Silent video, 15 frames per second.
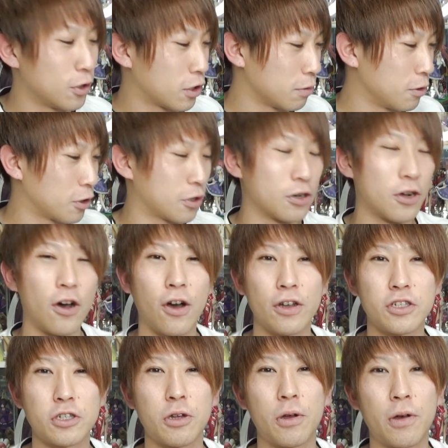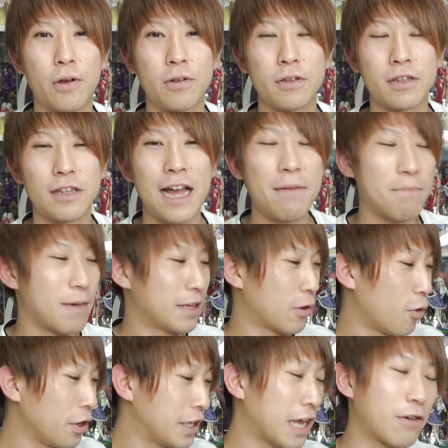ん福袋をちょっと、ナンバー
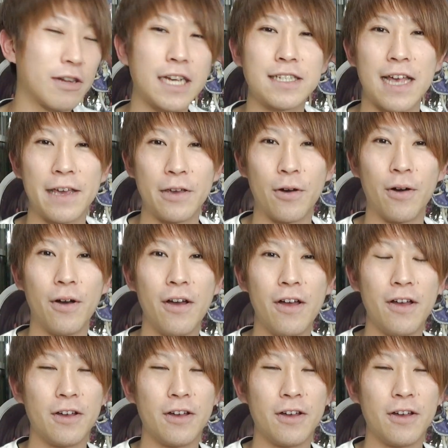で置いてくださいよ。